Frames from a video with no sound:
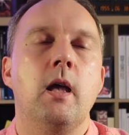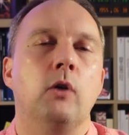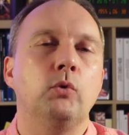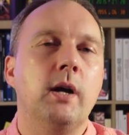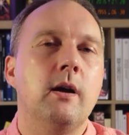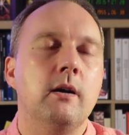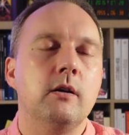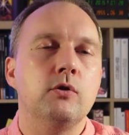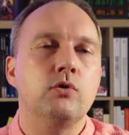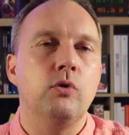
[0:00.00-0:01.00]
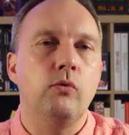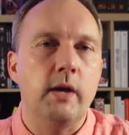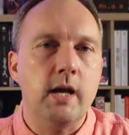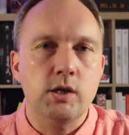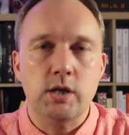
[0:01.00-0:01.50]
En tout cas, ce
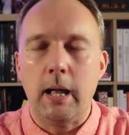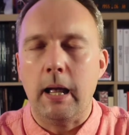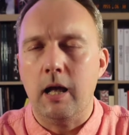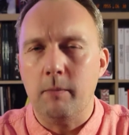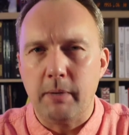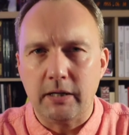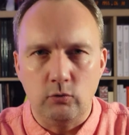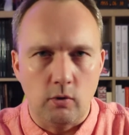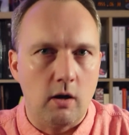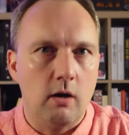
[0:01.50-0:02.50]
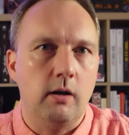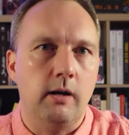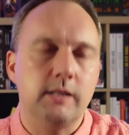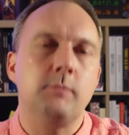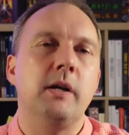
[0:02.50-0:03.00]
voyage impactera
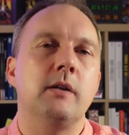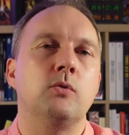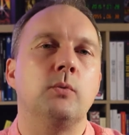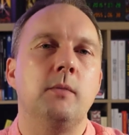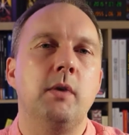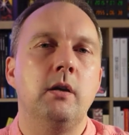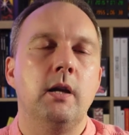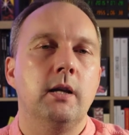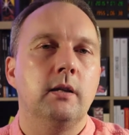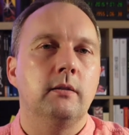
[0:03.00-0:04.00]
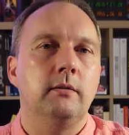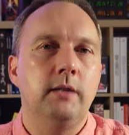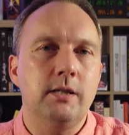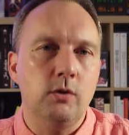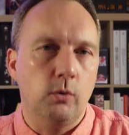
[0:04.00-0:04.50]
l'inspiration d'Aimé,
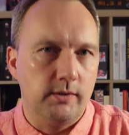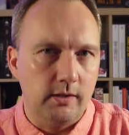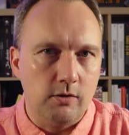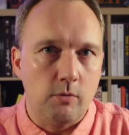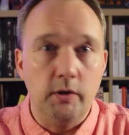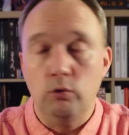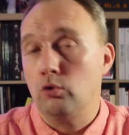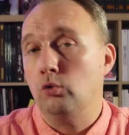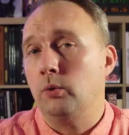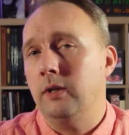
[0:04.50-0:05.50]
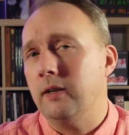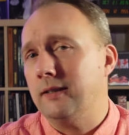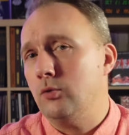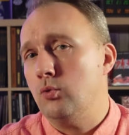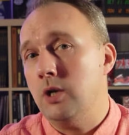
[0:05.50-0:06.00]
désireuse désormais de se tourner vers
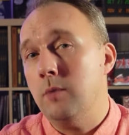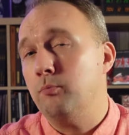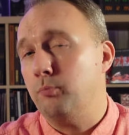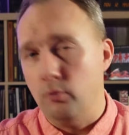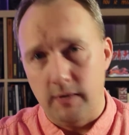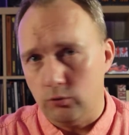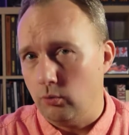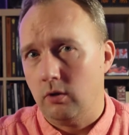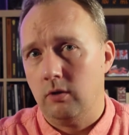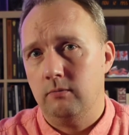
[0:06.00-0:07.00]
des sujets plus matures.